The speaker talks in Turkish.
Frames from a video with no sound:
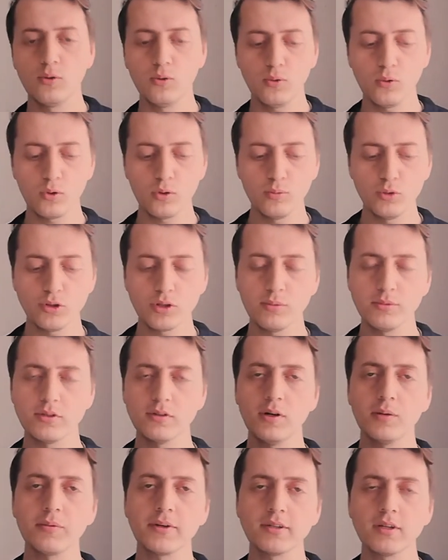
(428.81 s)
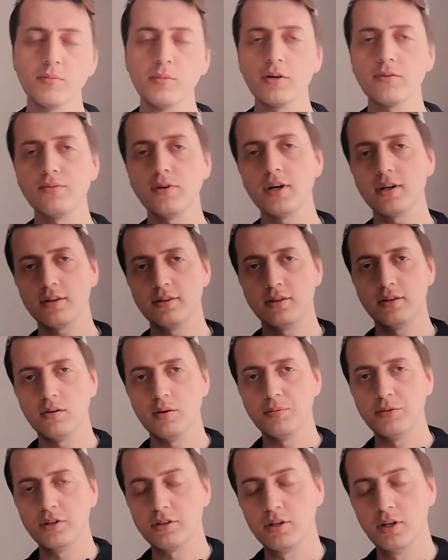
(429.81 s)
Okumuş gibi sevap kazanmak farklı
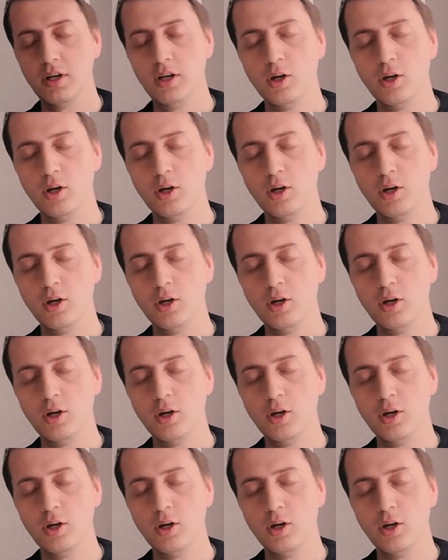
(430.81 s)
sevaptır.